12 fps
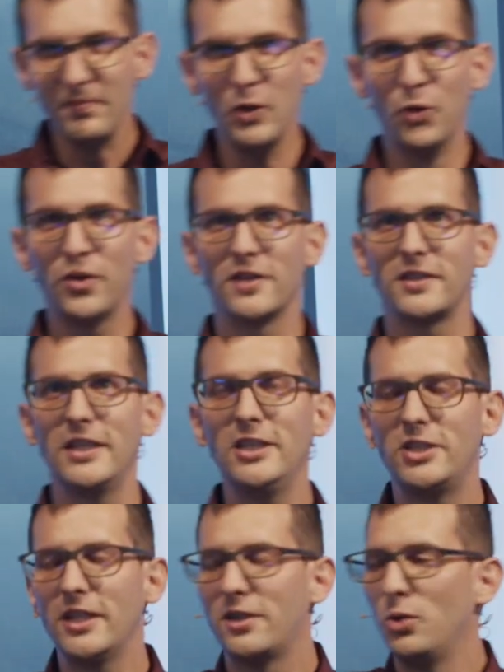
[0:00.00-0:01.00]
Und als
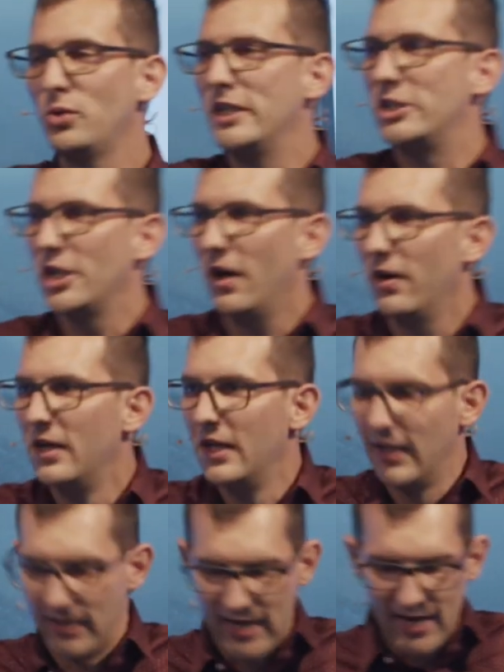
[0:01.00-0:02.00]
Einstieg, die Ruth war ja
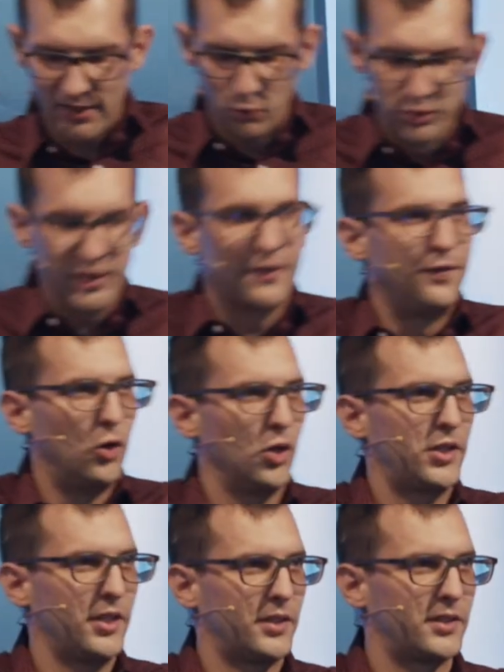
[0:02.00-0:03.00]
recht
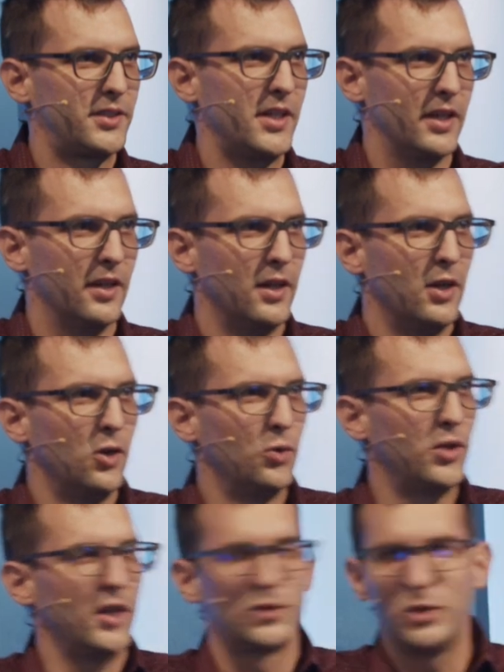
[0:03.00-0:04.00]
herausgefordert.
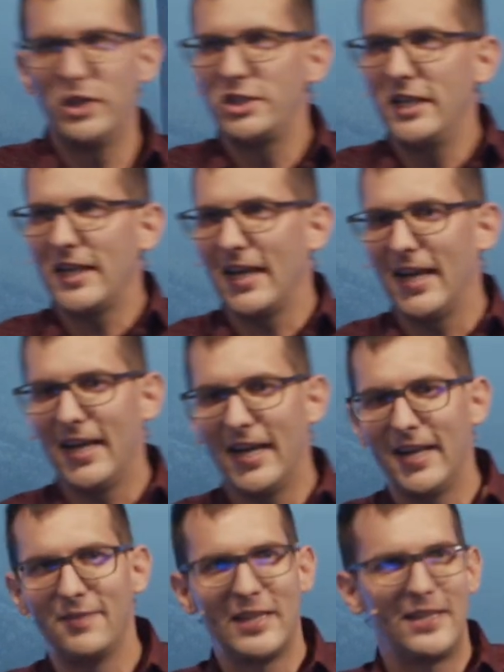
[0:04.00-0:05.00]
Und als Einstieg
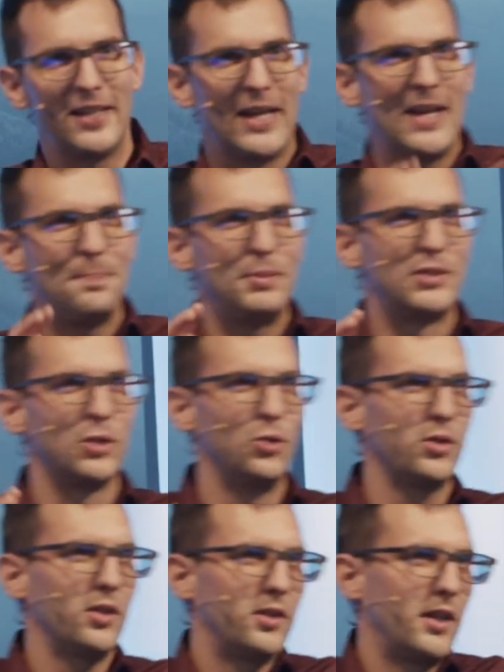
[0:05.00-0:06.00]
äh, äh, ich eine
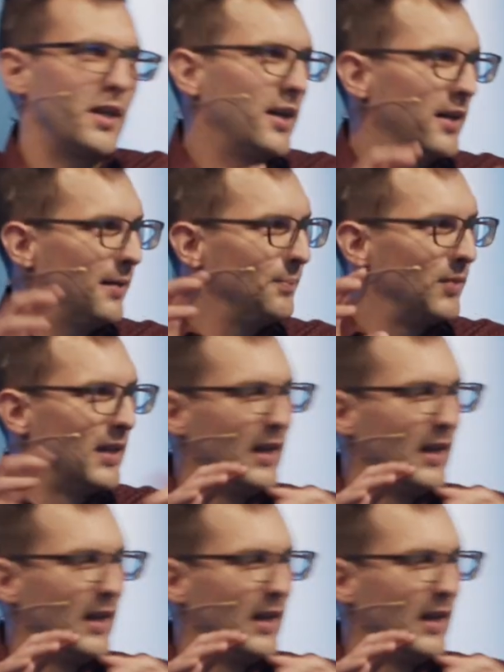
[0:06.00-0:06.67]
Episode oder äh, ähm,